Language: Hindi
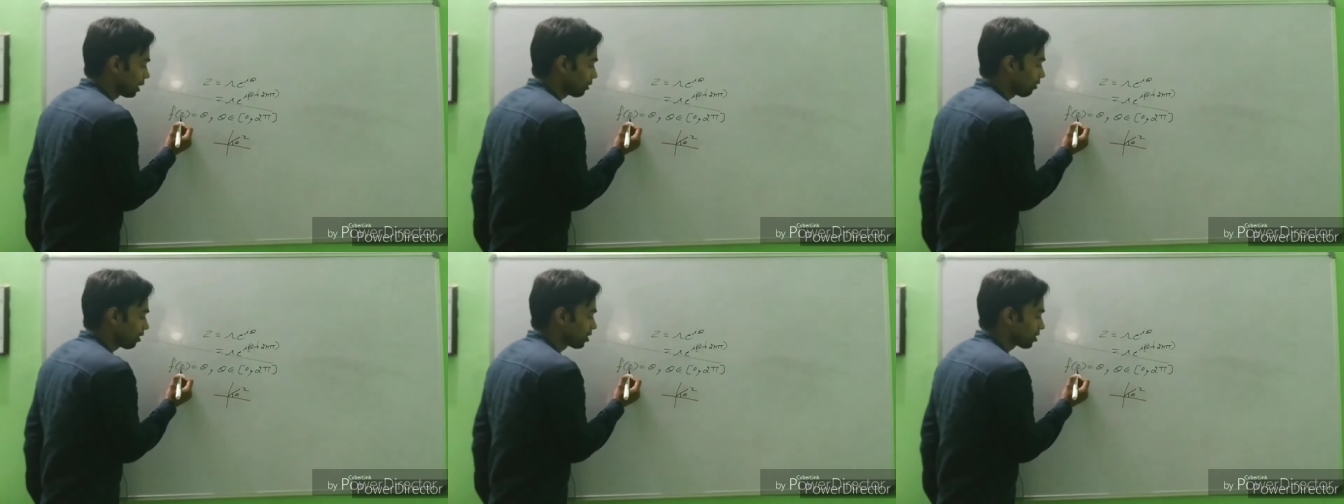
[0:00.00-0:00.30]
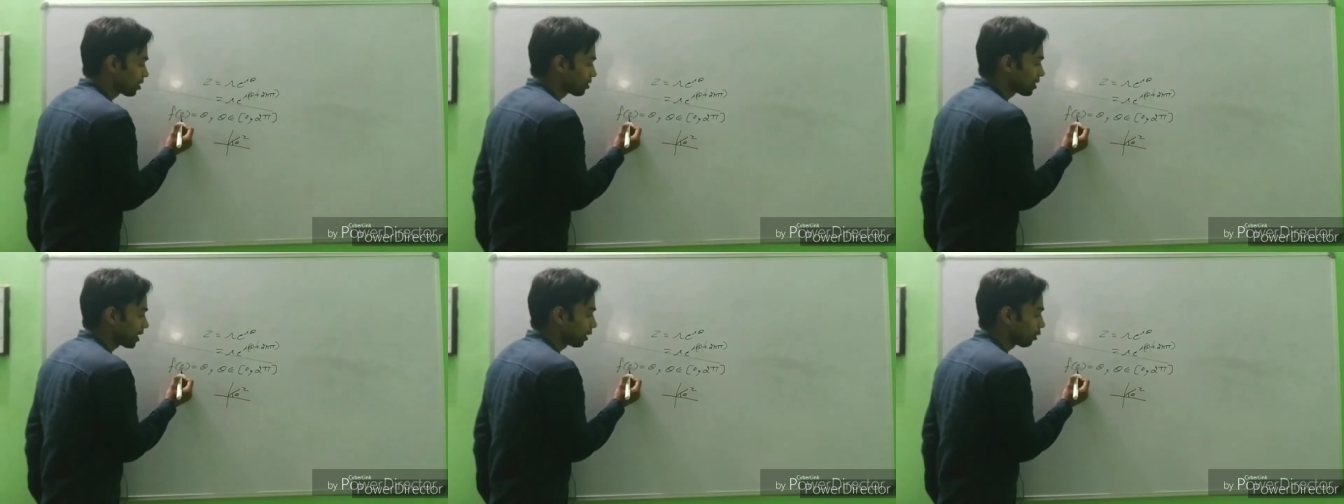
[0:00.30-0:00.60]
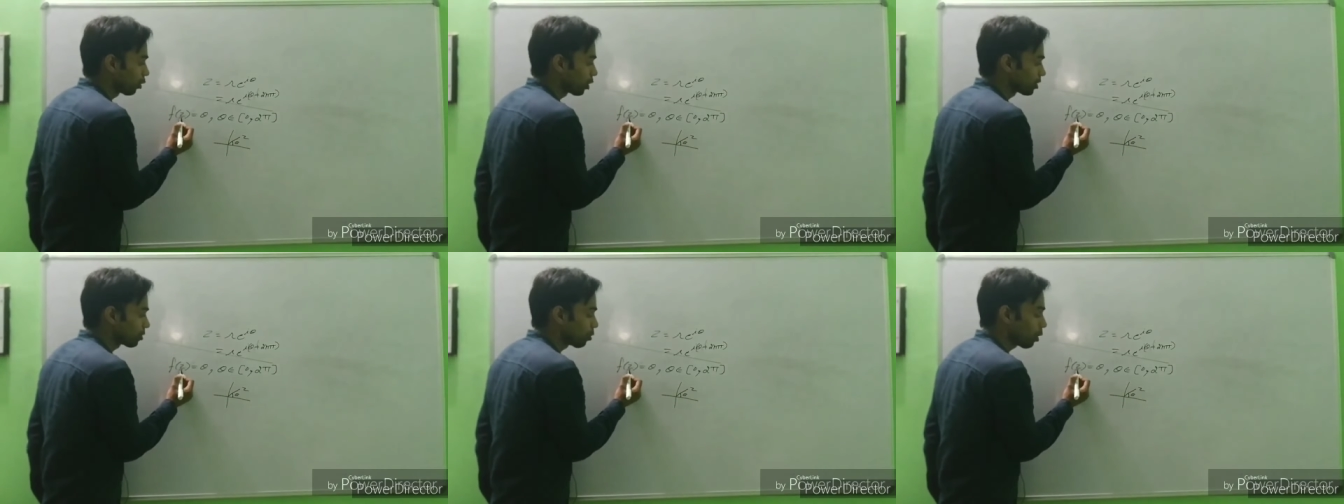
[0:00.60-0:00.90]
ये फंक्शन
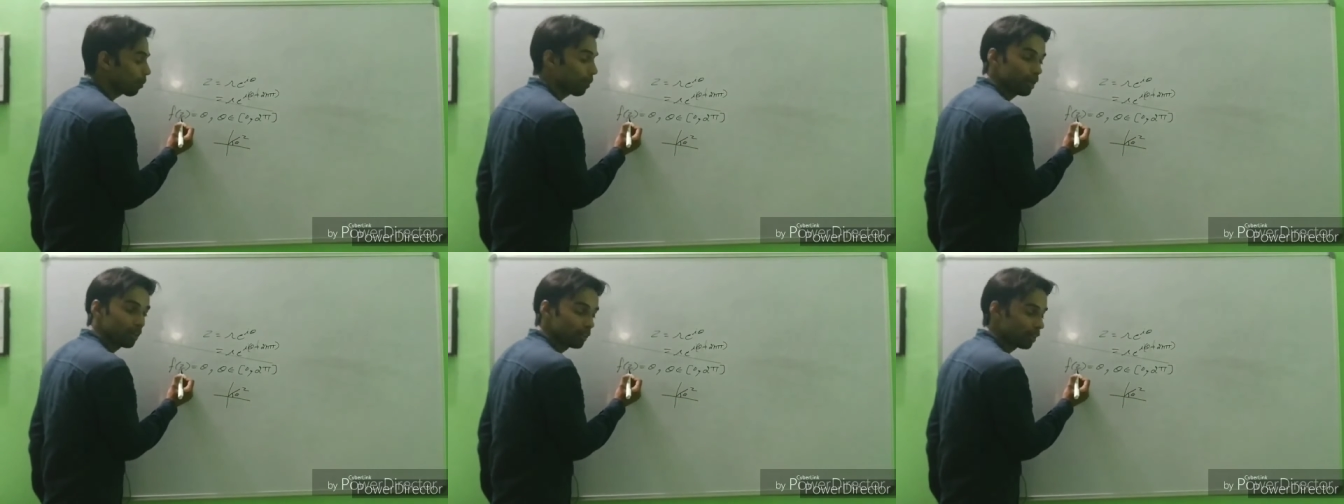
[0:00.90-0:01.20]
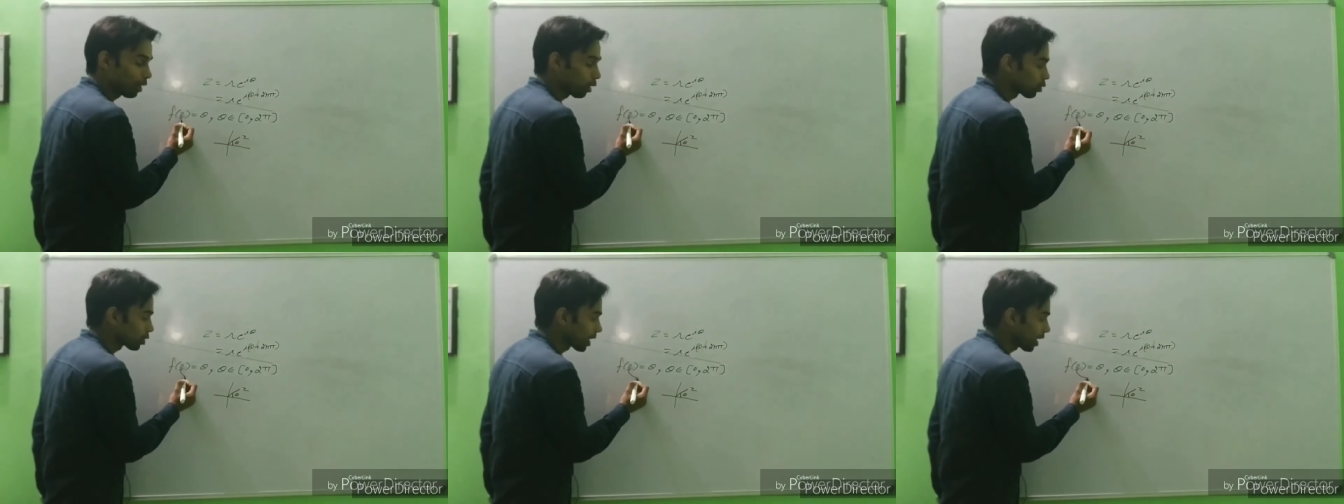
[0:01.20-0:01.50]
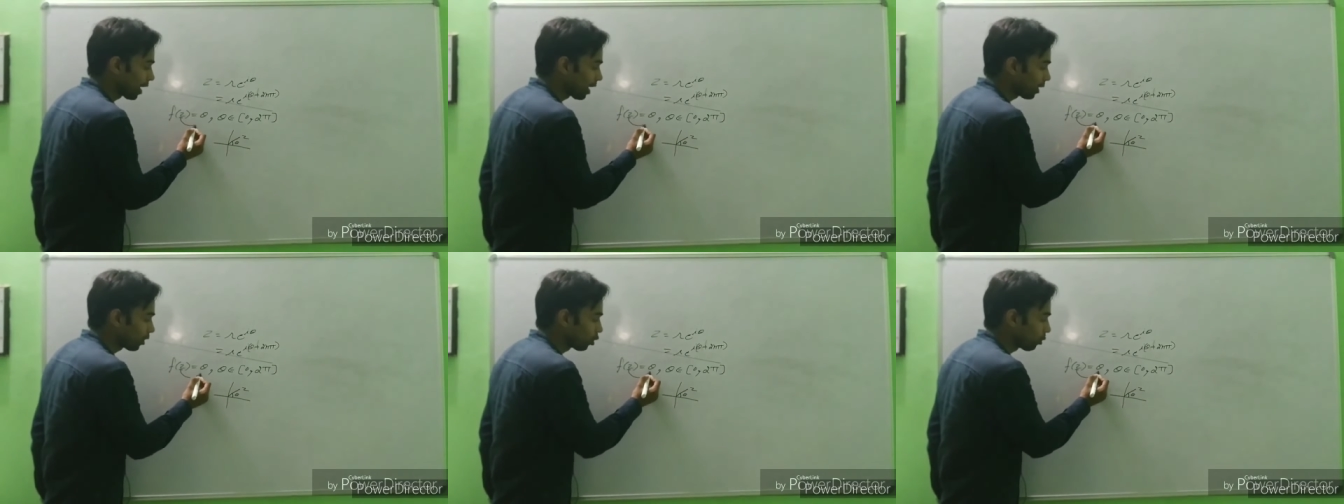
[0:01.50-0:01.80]
जेड को किसमें मैप कर देगा
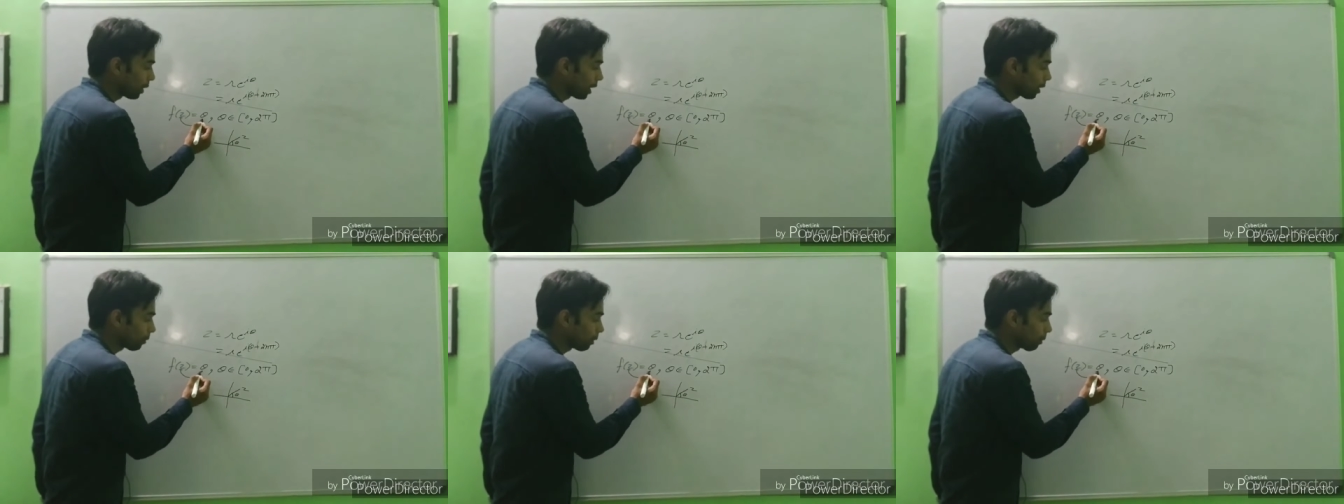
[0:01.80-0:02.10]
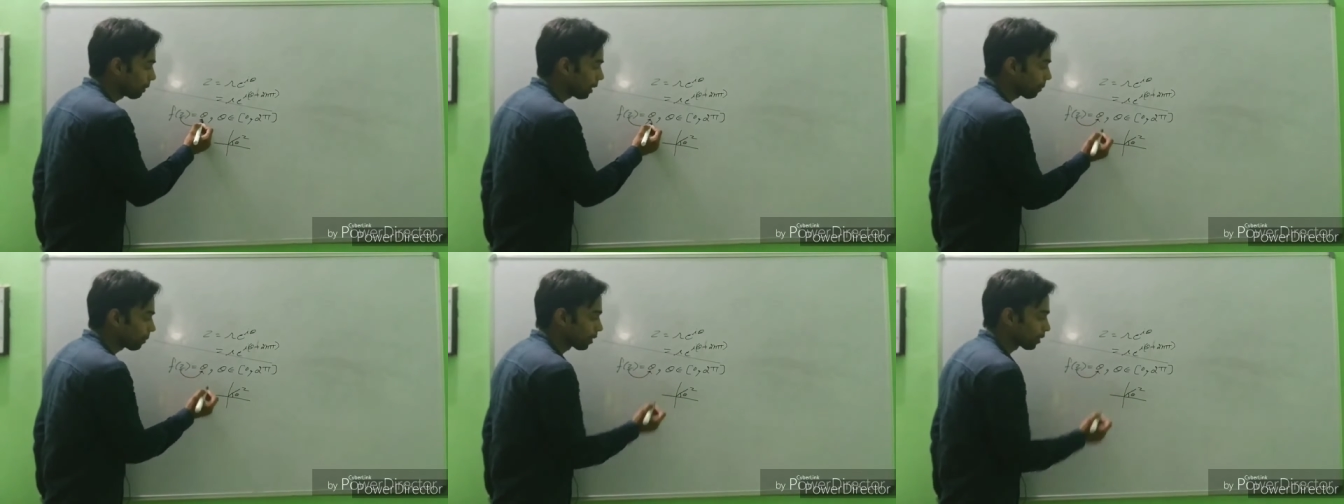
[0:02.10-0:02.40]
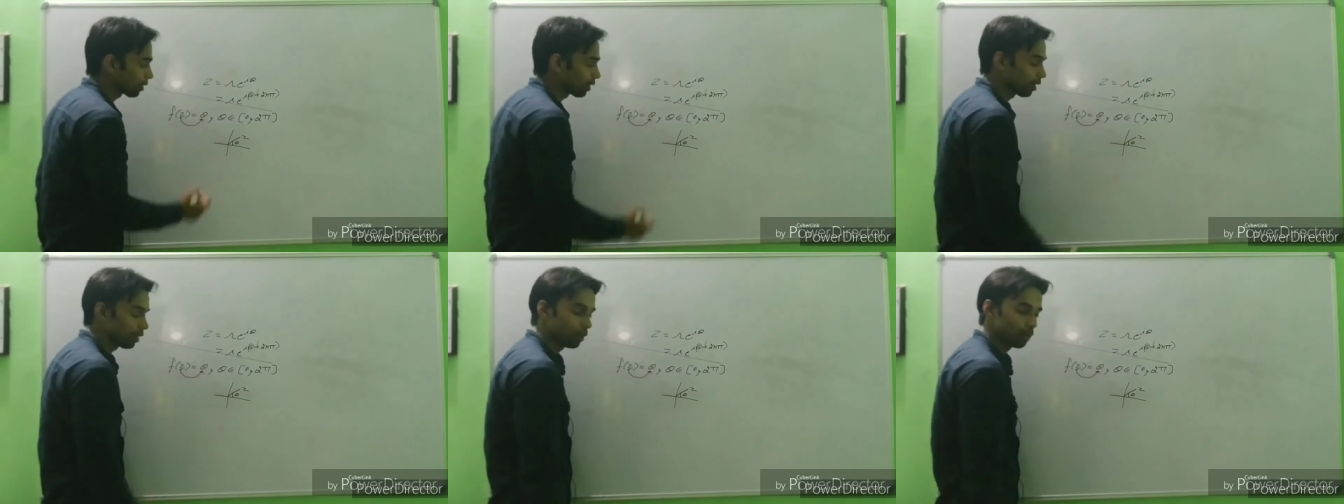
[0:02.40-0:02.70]
उसके आर्ग्यूमेंट में मैप
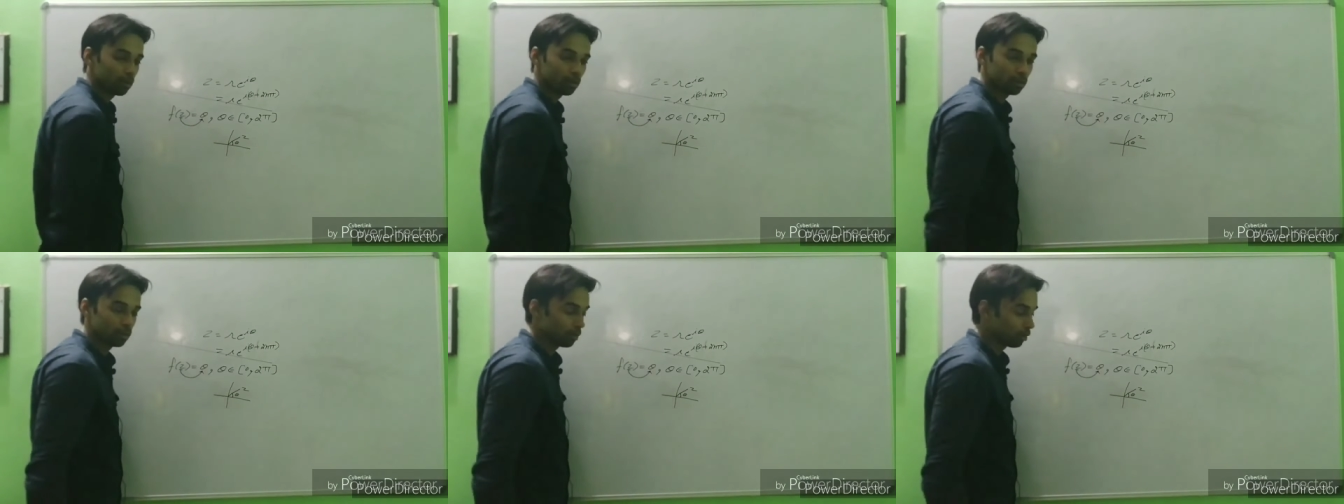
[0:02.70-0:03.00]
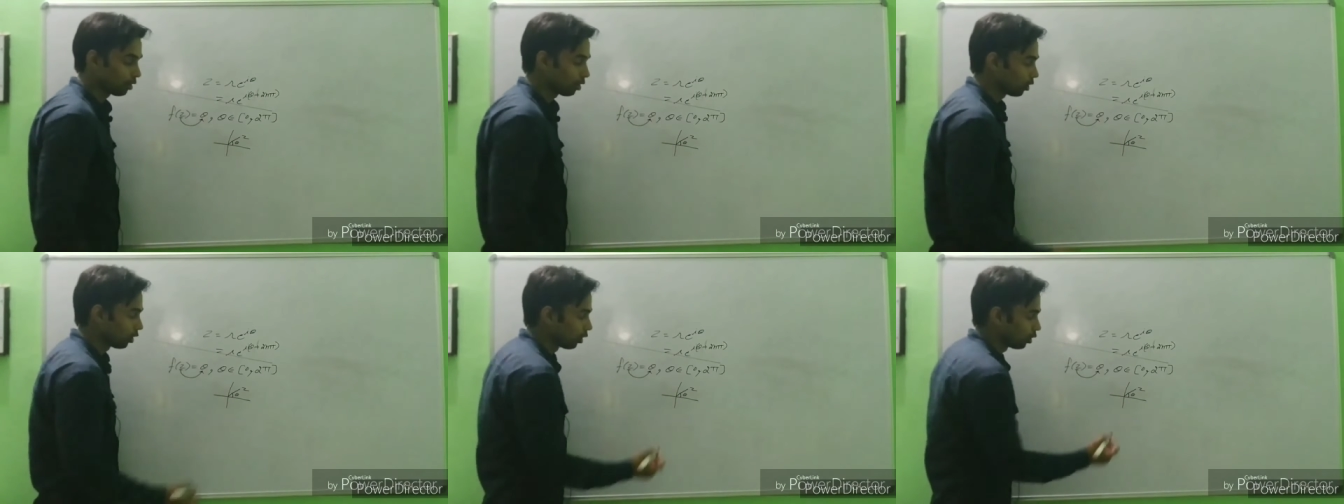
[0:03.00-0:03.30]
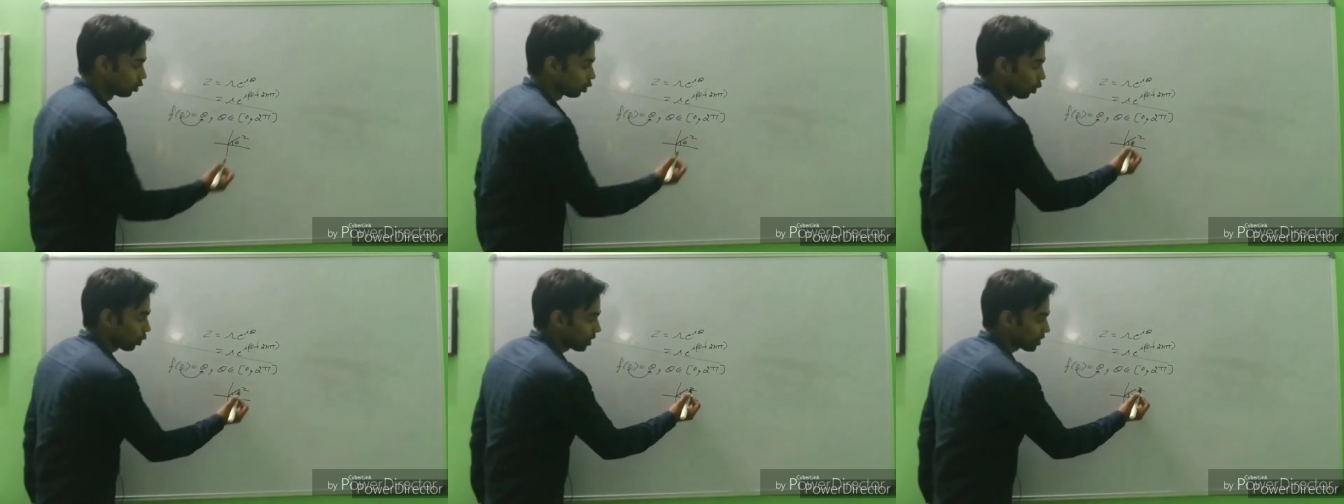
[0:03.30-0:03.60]
कर देगा
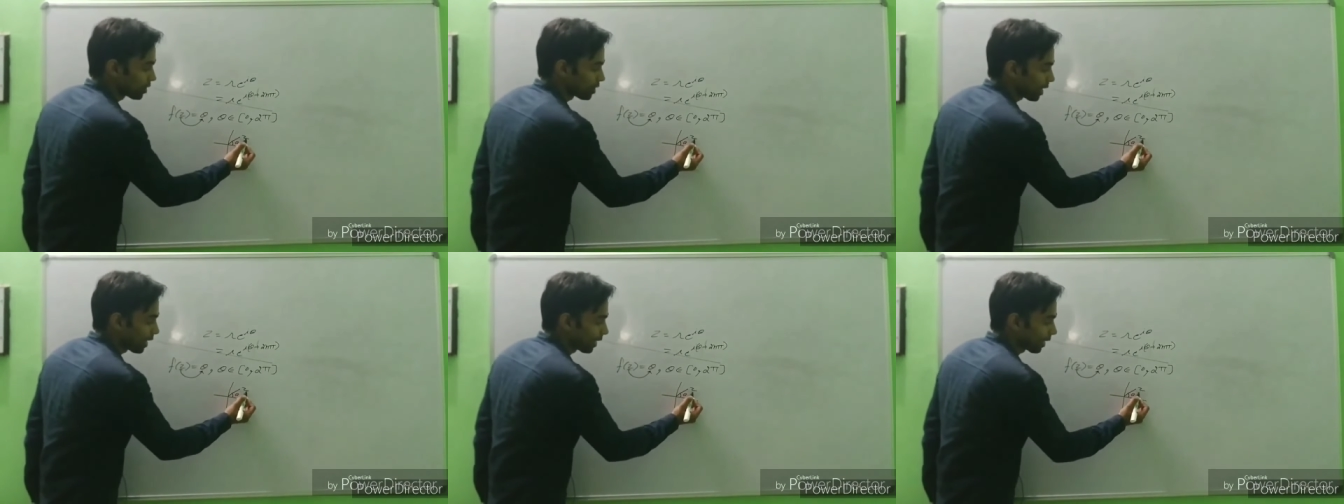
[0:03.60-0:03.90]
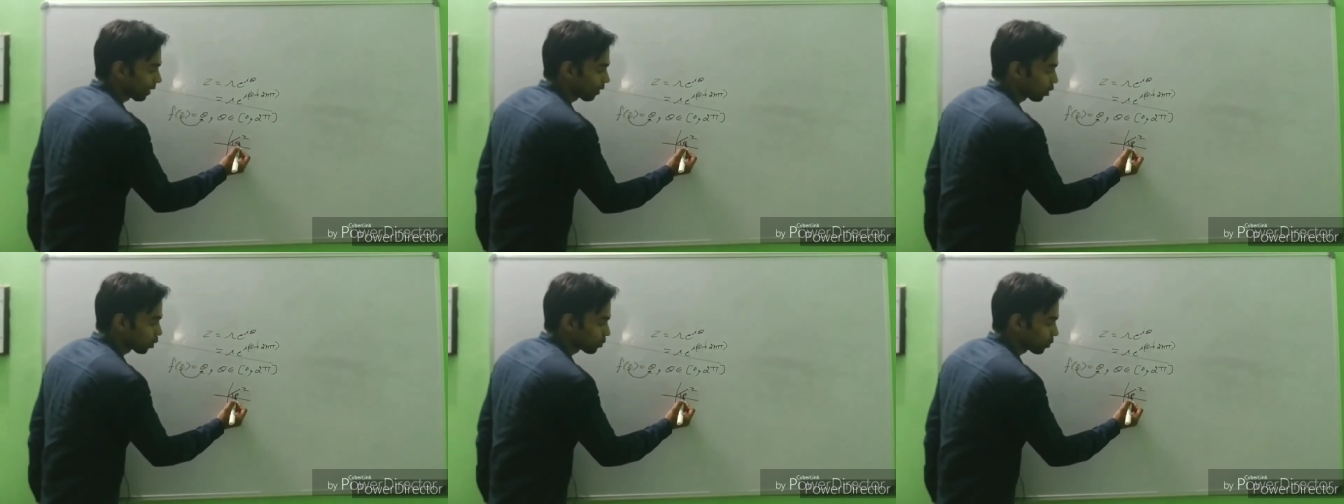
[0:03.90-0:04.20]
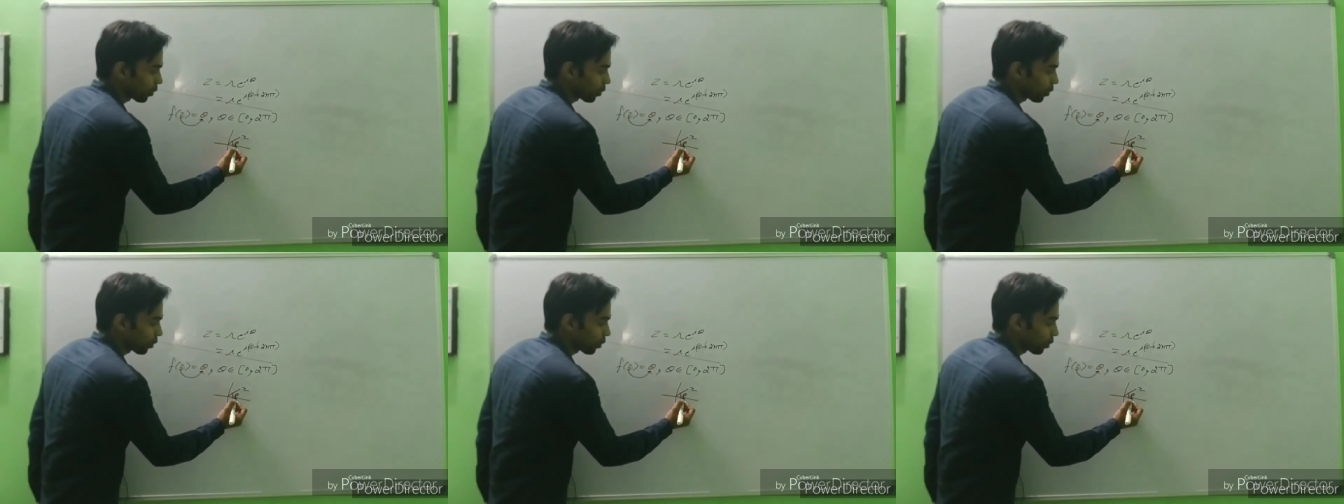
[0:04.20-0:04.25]
तो इस जेड के